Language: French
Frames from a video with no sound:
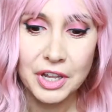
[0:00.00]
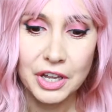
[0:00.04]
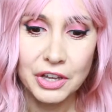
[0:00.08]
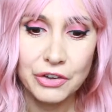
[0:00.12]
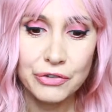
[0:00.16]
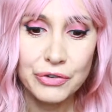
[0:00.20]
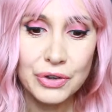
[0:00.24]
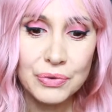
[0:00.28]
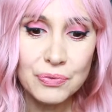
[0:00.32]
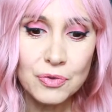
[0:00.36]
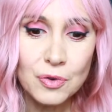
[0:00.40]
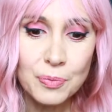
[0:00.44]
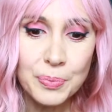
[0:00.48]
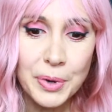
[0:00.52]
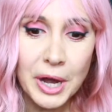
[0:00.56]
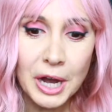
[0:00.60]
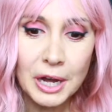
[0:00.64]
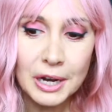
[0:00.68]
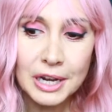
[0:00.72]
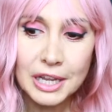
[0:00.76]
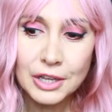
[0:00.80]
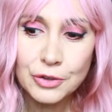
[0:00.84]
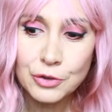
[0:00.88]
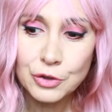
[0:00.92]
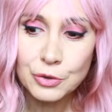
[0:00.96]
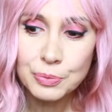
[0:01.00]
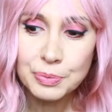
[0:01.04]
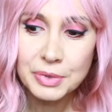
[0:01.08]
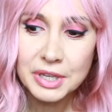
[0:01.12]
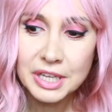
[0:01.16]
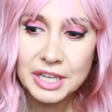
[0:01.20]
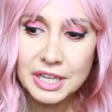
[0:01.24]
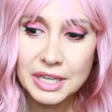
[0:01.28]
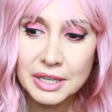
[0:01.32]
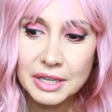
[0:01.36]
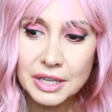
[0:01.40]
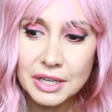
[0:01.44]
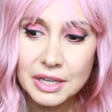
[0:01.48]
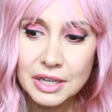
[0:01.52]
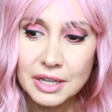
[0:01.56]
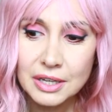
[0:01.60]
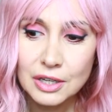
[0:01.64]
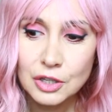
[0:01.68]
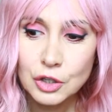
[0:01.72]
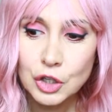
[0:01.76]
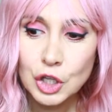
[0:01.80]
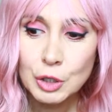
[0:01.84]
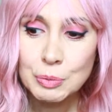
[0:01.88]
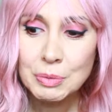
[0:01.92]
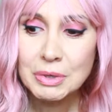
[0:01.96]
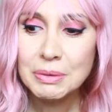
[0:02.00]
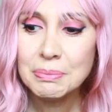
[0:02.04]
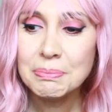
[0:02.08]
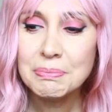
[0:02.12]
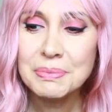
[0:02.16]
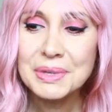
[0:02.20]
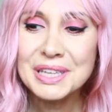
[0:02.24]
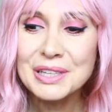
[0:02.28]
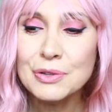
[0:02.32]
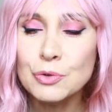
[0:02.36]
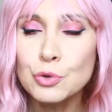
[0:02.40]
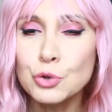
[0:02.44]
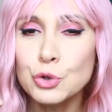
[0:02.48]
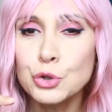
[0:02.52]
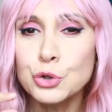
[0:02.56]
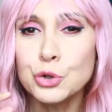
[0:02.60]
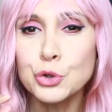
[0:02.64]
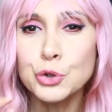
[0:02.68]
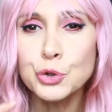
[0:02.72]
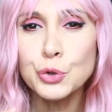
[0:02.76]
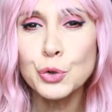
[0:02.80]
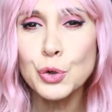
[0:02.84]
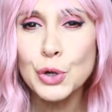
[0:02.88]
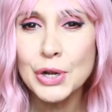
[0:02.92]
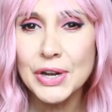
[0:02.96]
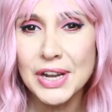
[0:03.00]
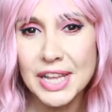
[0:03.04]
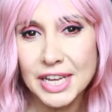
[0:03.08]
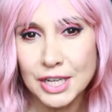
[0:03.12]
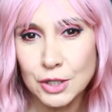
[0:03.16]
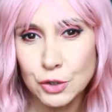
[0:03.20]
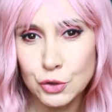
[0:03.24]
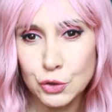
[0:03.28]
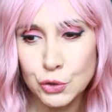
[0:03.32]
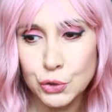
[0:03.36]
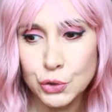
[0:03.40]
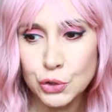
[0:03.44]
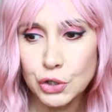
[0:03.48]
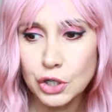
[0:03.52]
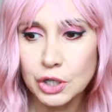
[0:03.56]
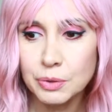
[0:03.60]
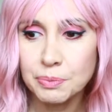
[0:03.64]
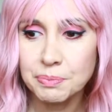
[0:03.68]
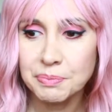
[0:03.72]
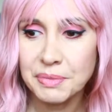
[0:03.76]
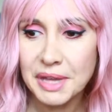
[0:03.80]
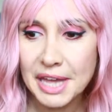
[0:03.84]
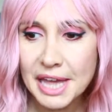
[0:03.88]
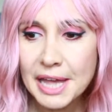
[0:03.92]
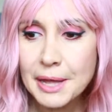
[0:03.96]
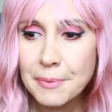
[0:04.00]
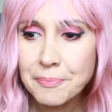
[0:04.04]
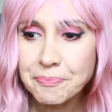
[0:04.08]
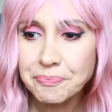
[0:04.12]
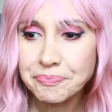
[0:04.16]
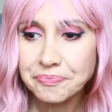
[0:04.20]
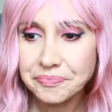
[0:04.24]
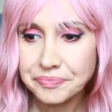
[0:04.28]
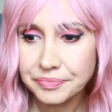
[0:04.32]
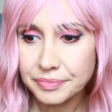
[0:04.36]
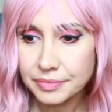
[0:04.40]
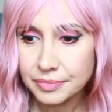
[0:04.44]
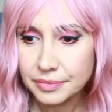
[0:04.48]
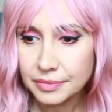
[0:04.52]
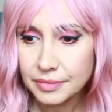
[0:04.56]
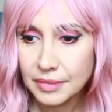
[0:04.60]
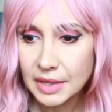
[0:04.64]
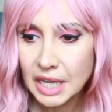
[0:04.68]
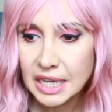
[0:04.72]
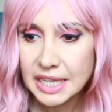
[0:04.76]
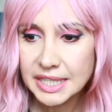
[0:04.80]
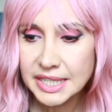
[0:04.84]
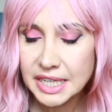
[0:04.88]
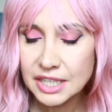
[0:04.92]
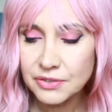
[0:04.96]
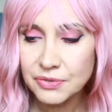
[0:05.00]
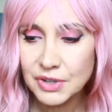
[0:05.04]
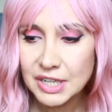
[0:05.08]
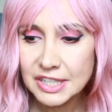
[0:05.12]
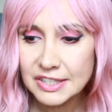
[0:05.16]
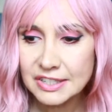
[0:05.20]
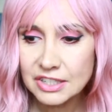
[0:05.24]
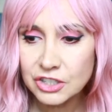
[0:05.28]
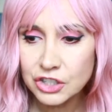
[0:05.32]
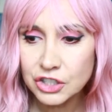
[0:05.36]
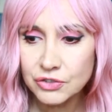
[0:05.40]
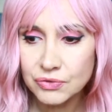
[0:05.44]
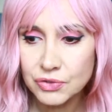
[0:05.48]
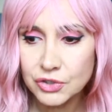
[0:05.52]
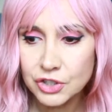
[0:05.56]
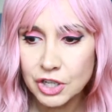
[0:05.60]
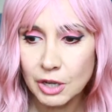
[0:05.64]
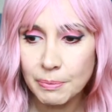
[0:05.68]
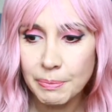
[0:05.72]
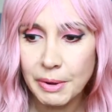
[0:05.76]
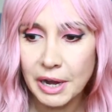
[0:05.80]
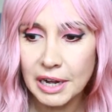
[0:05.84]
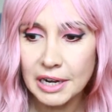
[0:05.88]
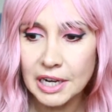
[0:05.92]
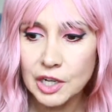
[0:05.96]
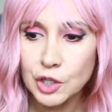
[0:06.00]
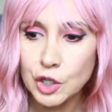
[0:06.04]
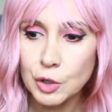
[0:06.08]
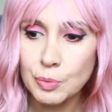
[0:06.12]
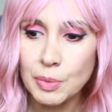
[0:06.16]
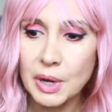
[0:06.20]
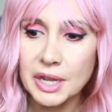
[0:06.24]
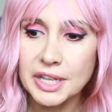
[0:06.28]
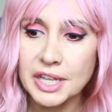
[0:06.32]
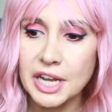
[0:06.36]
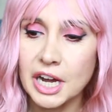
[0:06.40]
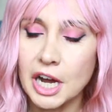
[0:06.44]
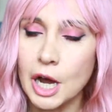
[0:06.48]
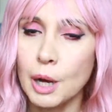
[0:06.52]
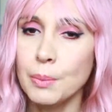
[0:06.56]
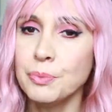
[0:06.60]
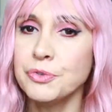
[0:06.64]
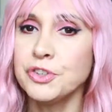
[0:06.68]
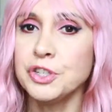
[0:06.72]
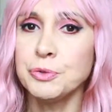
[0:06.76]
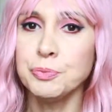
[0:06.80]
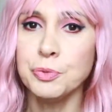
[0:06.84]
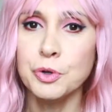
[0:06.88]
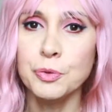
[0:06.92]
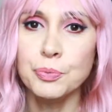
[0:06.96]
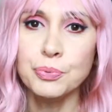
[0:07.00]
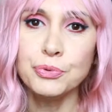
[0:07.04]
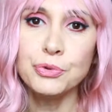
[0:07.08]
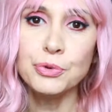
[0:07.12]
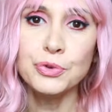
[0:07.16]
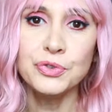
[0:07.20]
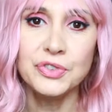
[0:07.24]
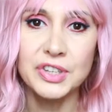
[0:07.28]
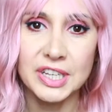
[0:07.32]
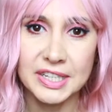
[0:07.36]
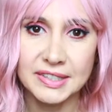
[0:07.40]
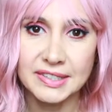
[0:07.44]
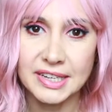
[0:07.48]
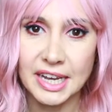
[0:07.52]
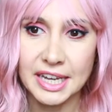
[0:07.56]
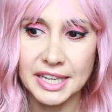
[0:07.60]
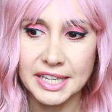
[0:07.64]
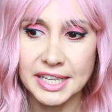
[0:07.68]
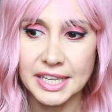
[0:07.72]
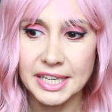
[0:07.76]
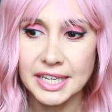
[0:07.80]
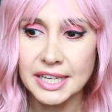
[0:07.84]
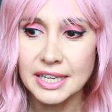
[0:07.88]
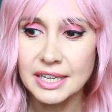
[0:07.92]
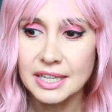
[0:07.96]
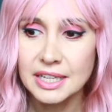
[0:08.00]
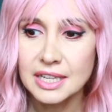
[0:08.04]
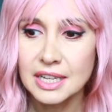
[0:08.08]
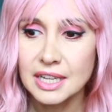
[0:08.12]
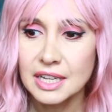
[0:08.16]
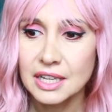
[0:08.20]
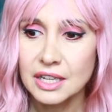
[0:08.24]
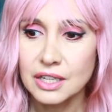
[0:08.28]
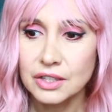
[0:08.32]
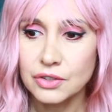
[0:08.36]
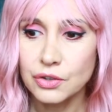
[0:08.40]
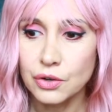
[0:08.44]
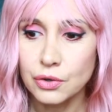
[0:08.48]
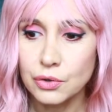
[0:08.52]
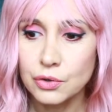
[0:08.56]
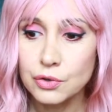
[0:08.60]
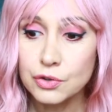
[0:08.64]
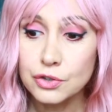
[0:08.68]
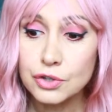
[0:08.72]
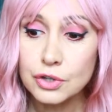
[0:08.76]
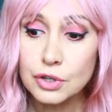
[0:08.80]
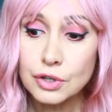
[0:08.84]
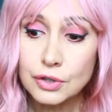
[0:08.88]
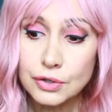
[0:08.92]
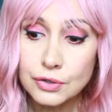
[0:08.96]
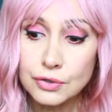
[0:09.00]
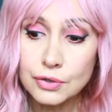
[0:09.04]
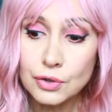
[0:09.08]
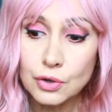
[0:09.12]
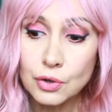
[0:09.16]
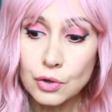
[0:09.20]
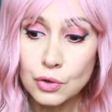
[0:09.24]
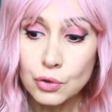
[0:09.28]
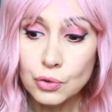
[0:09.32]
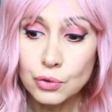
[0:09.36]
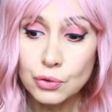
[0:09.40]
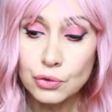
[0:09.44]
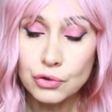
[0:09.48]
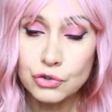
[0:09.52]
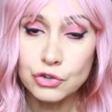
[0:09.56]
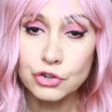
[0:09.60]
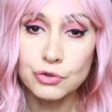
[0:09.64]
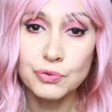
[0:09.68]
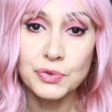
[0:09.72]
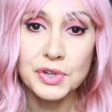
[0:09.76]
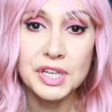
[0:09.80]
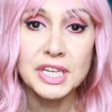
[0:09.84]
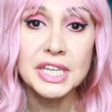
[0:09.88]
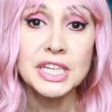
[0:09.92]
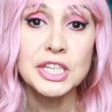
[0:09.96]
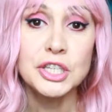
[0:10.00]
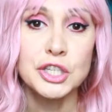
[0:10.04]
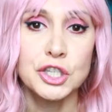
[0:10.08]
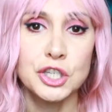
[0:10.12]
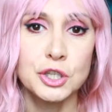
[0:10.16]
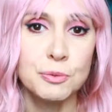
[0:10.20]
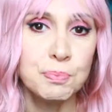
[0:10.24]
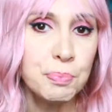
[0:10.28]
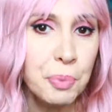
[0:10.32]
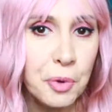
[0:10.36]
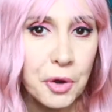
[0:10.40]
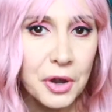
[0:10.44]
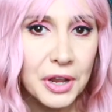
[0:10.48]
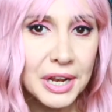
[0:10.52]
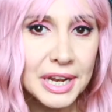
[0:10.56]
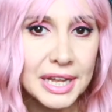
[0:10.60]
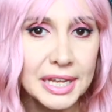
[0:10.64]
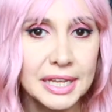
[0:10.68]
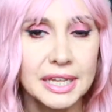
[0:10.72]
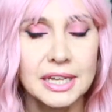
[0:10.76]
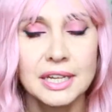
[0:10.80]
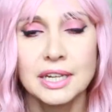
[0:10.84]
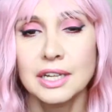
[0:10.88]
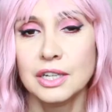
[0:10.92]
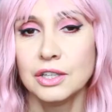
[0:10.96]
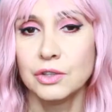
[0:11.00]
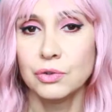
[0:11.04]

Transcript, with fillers: je vais vous parler de mes, de mes minuscules lectures, mais cette fois-ci, je vais vous en parler de manière un petit peu plus détaillée, dans le sens où je vais spoiler.